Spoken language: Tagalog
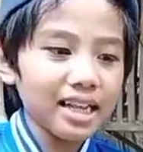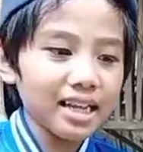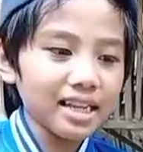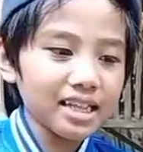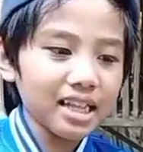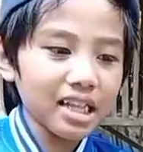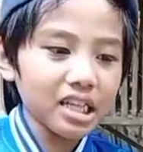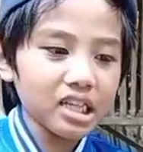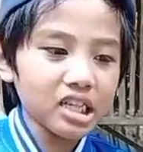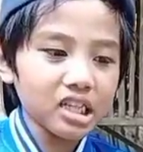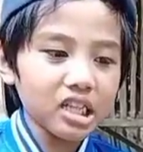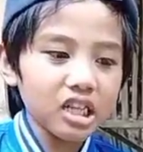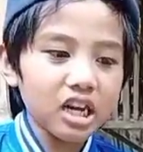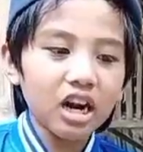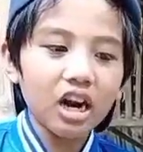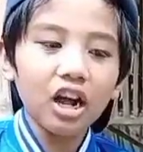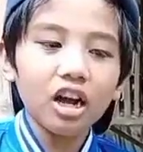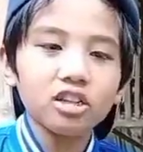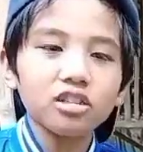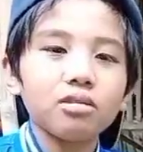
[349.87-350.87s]
lang nasa
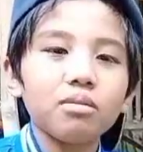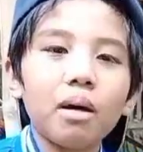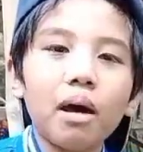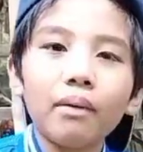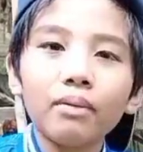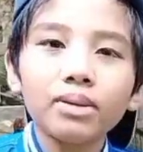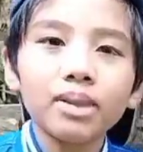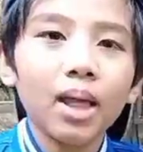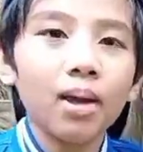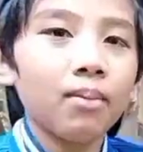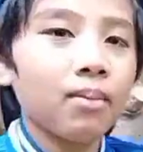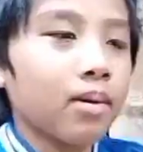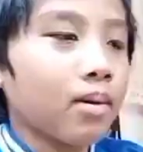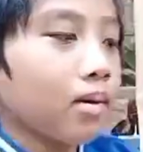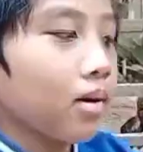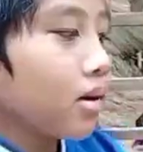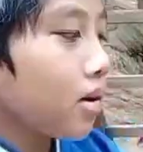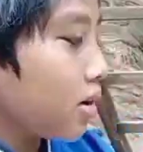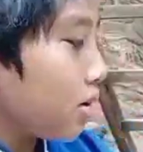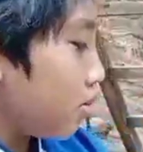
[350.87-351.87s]
trunk kaso bawal tayo
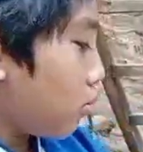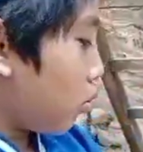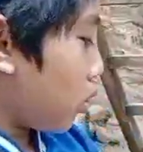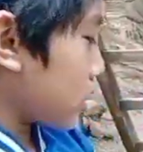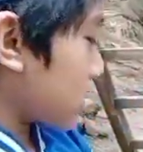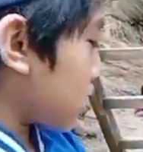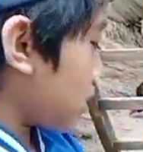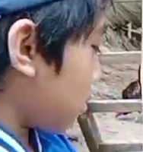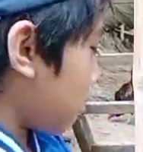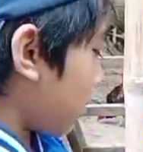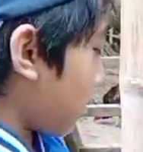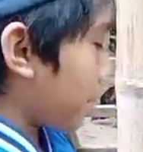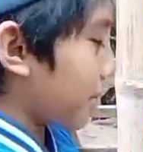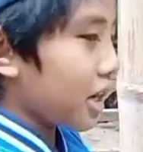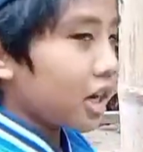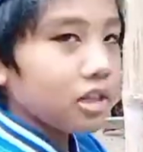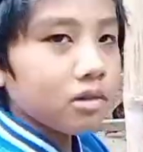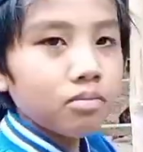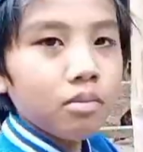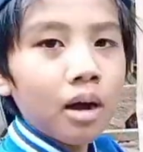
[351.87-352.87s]
magbuhat ng
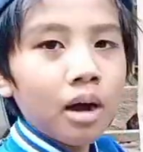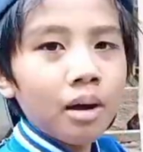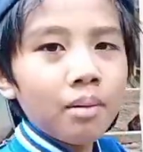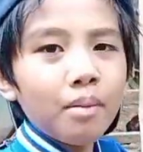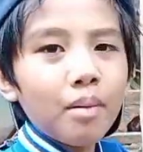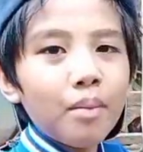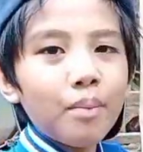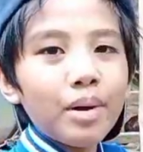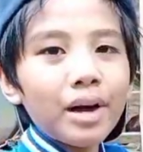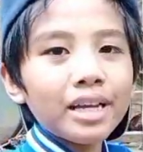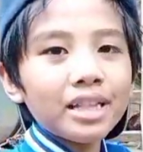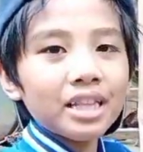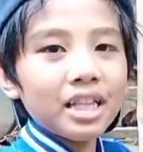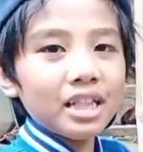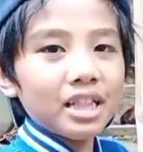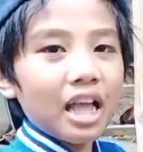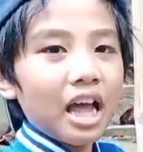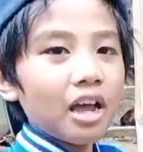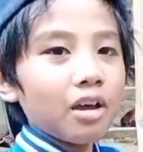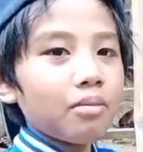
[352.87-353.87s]
mabigat. Baka mabay na
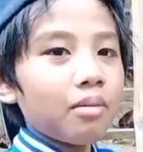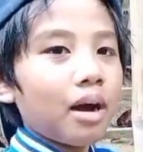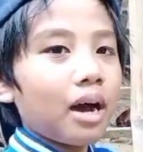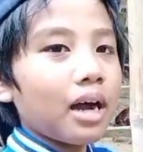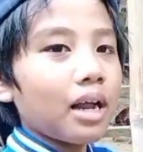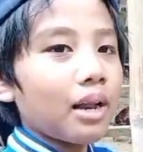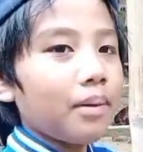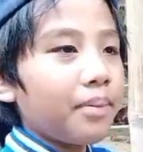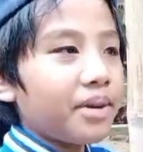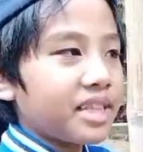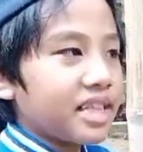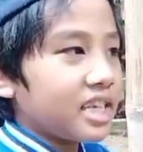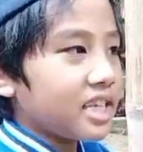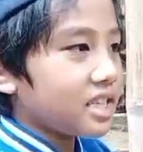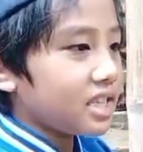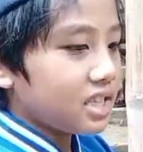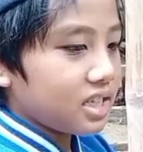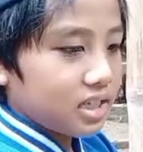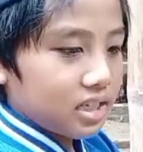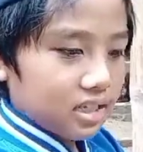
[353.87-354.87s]
tayo mga
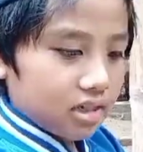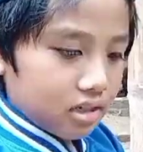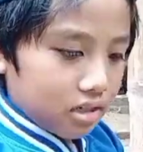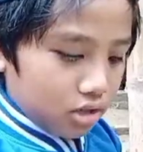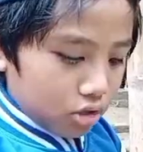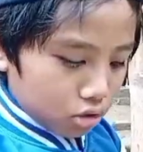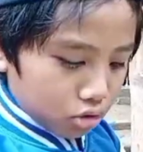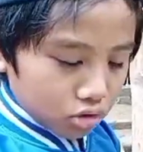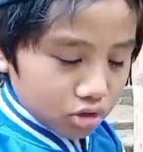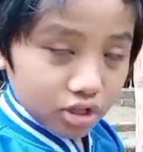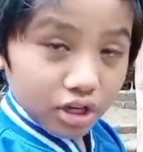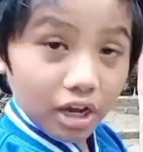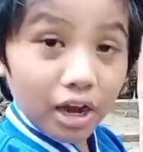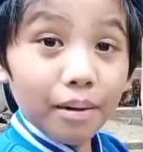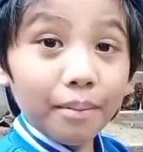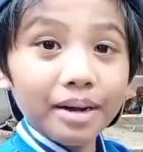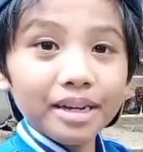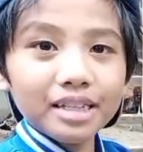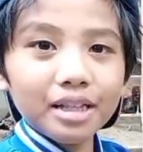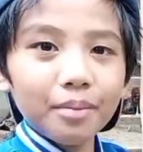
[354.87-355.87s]
kalapatid. So si
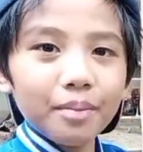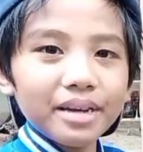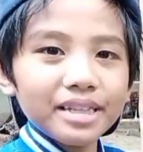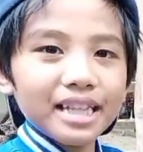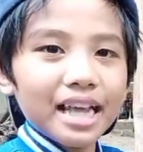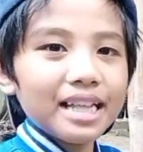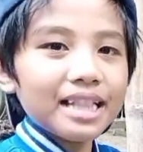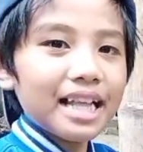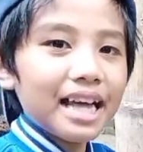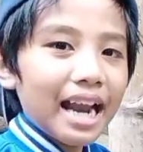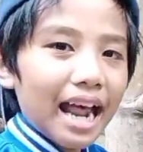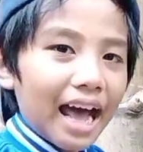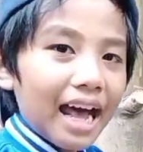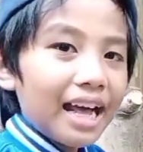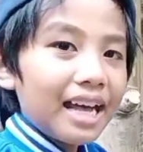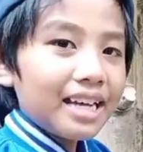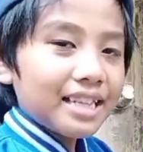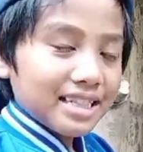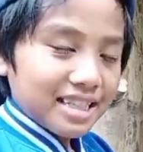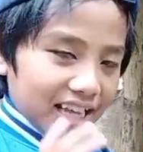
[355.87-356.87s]
Amang na magdadala.
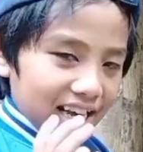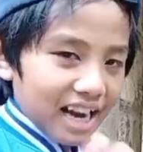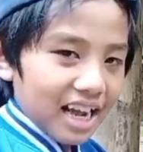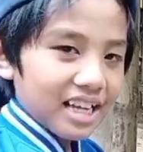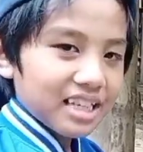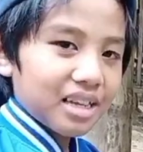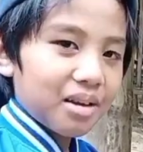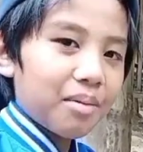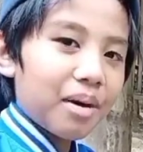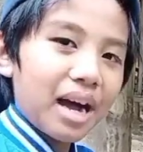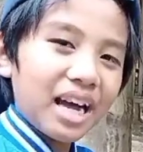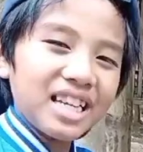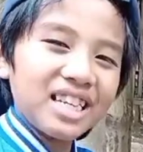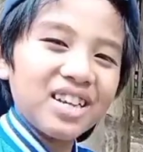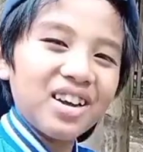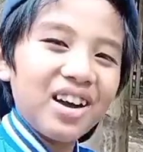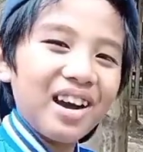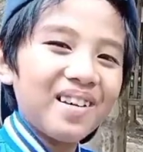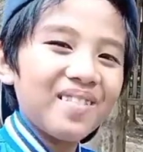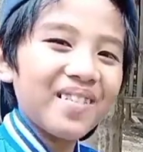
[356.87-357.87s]
Tara, samahan
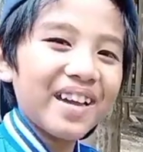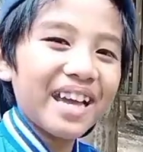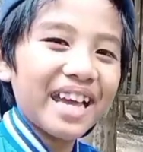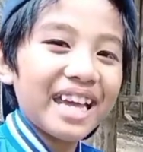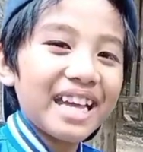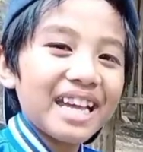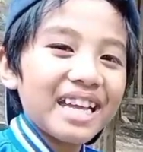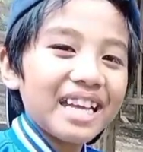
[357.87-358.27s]
niyo kami.